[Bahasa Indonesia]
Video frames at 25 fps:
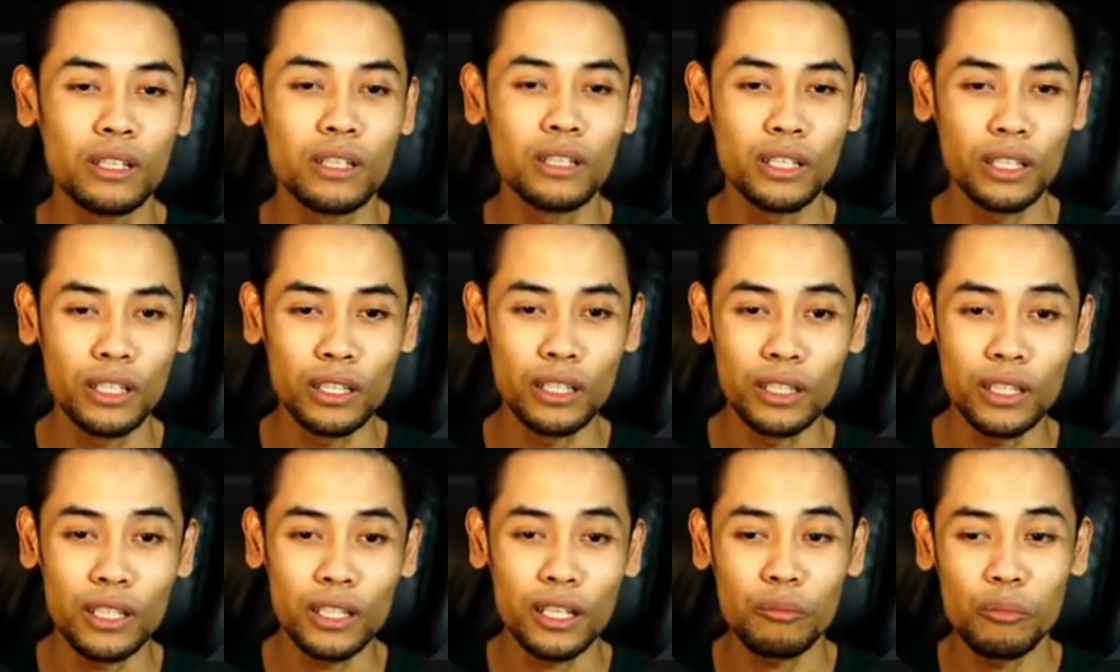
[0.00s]

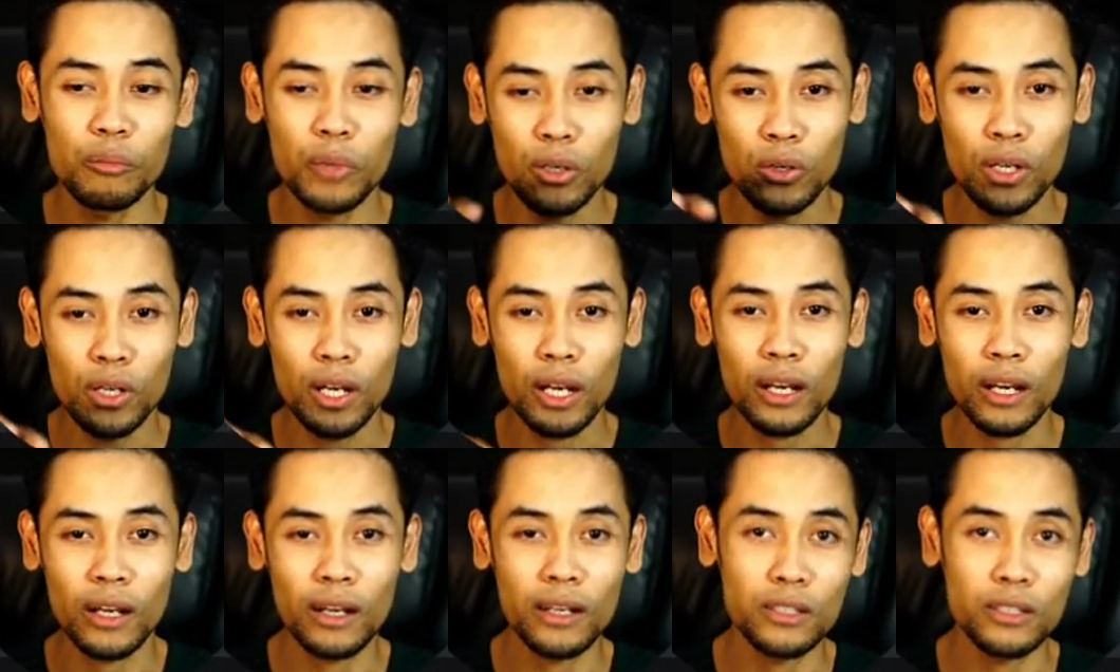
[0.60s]
Intinya
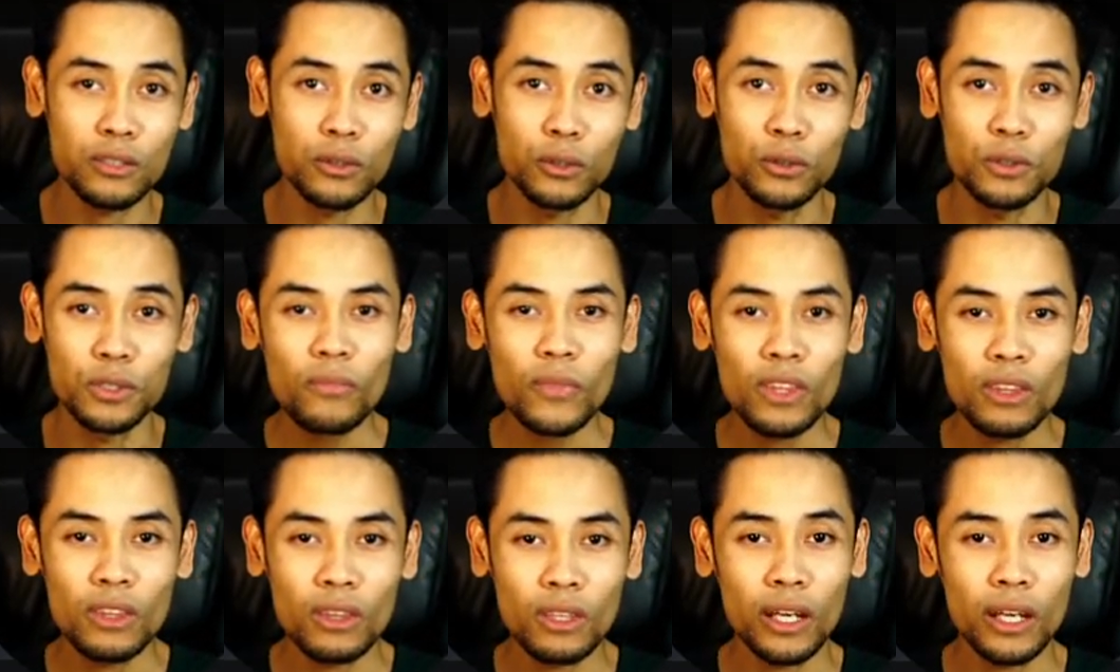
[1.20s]
menggunakan resolusi.
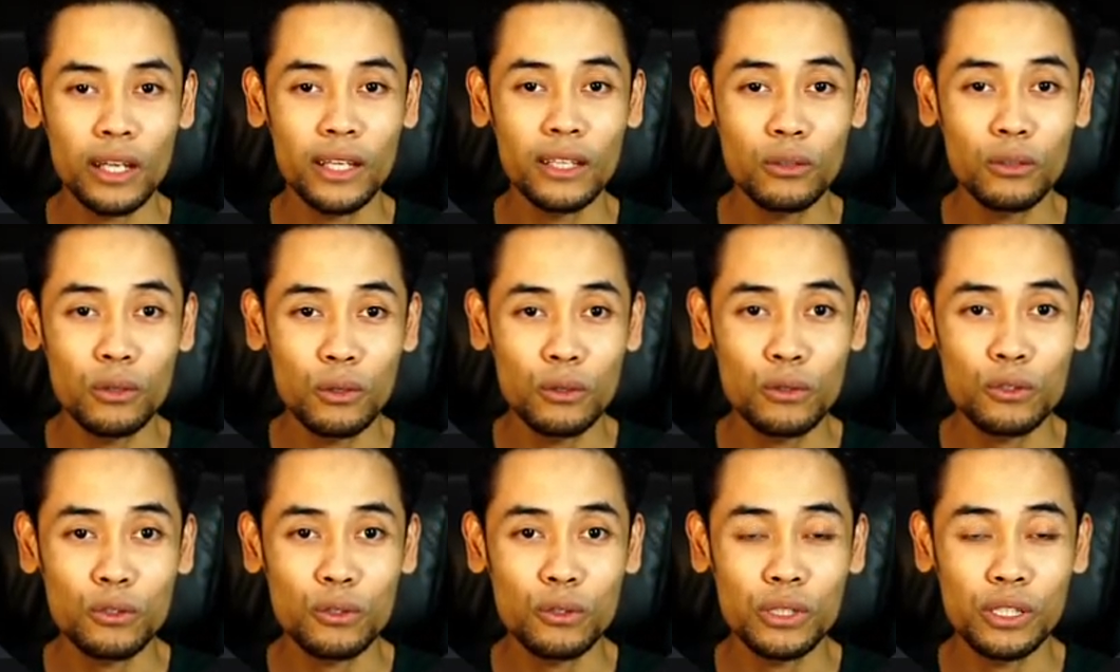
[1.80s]
Nah, itu
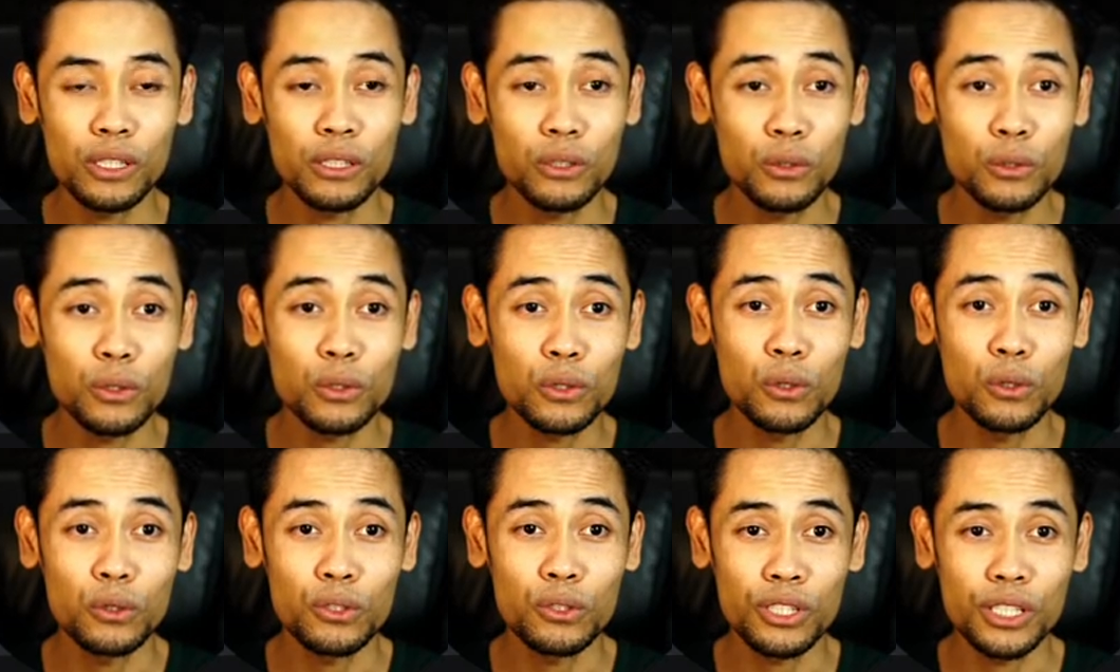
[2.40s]
itu
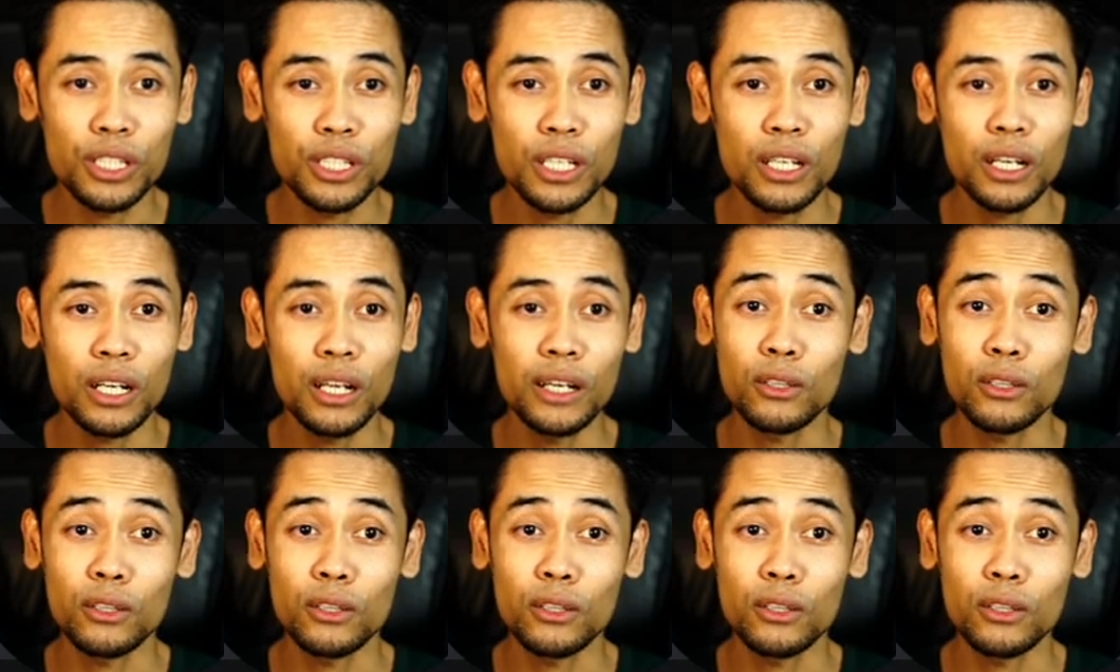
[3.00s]
solusinya dan itu